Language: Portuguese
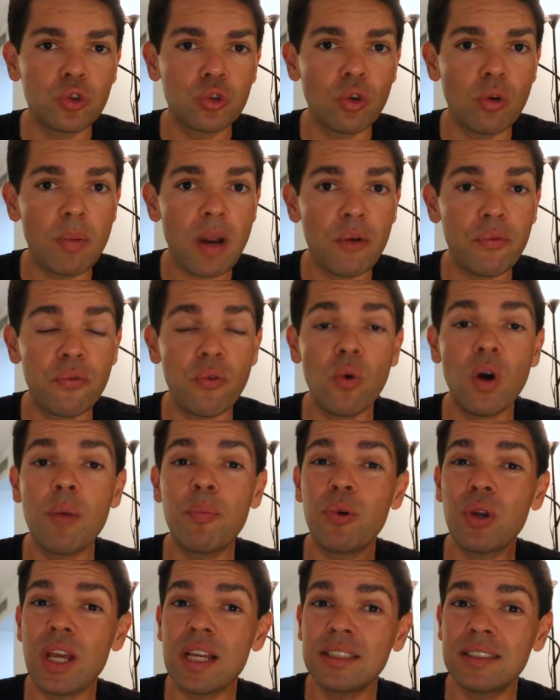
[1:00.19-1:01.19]
sobre a fuga
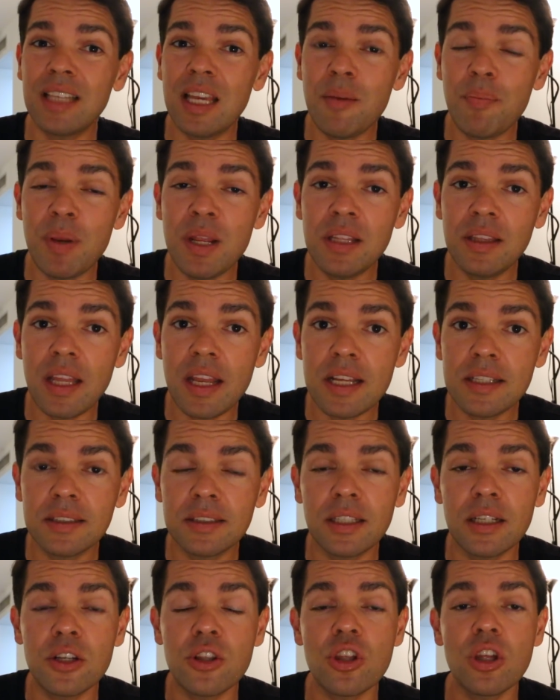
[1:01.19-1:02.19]
porque é sempre
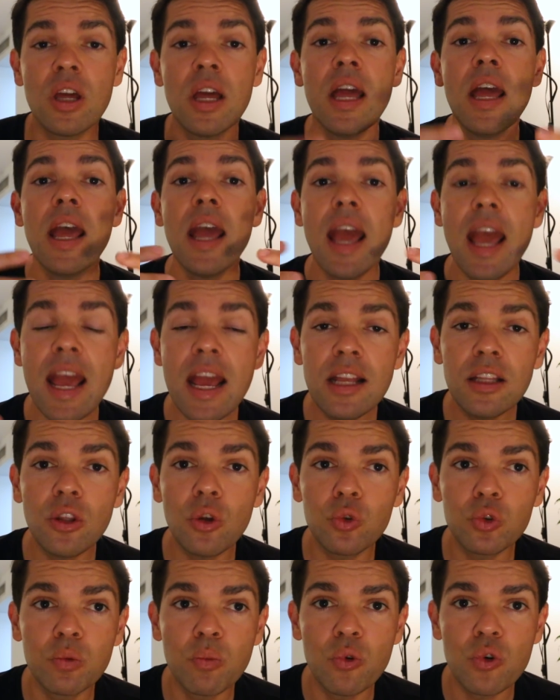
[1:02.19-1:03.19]
interessante.
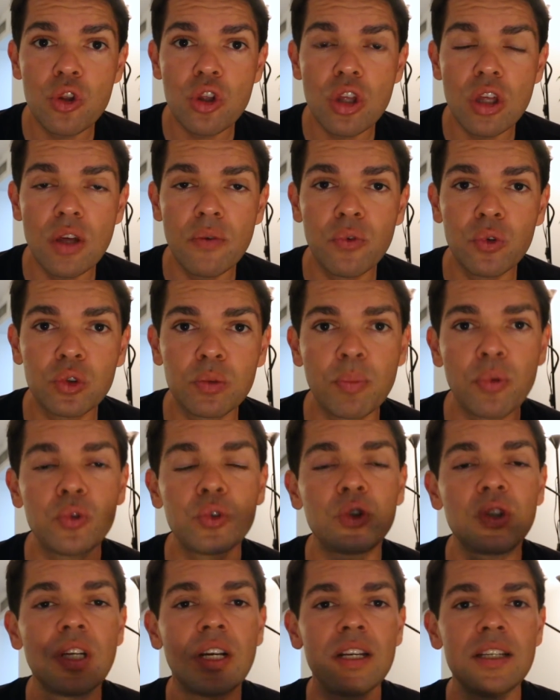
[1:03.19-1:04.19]
Entre os motivos para
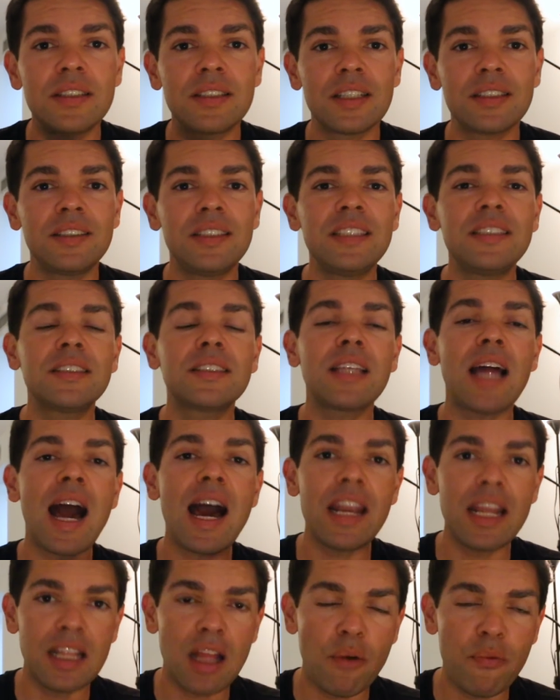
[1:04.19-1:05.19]
os ciclistas
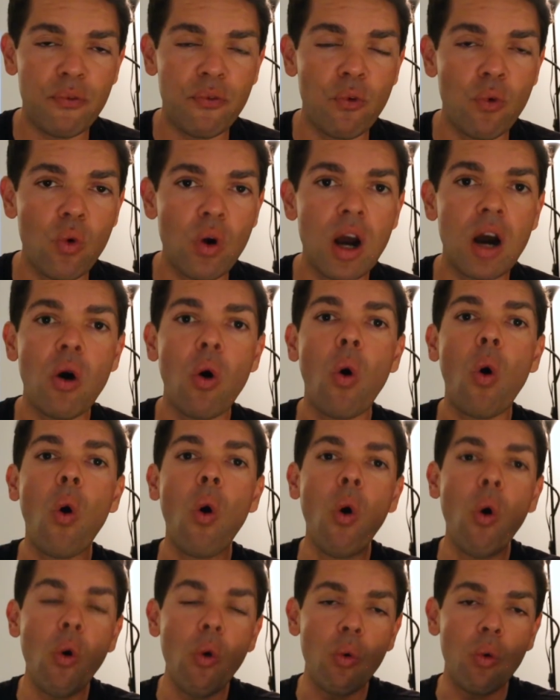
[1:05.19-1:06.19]
estarem na fuga
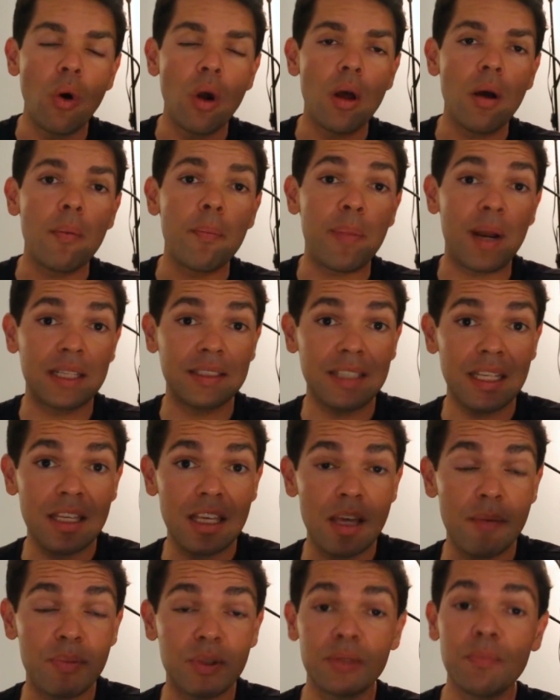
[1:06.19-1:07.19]
ou para as
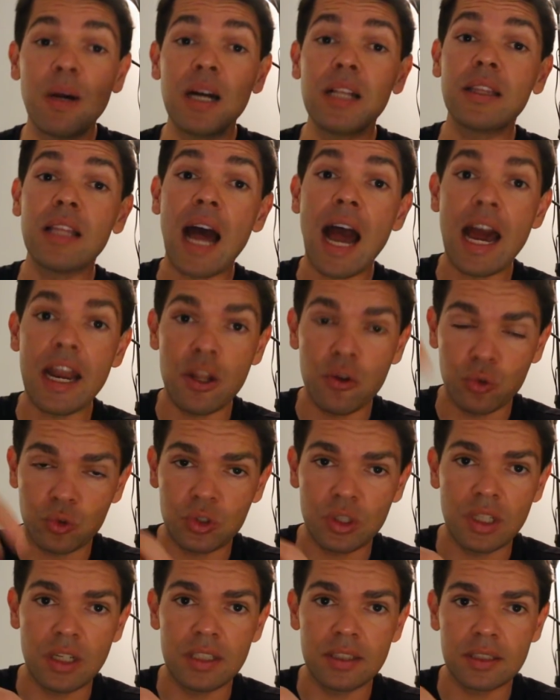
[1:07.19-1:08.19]
equipes mandarem os
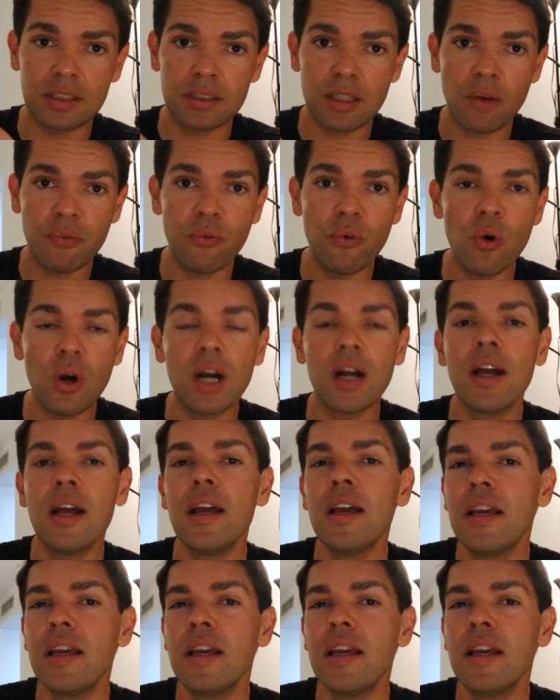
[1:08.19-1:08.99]
ciclistas na fuga,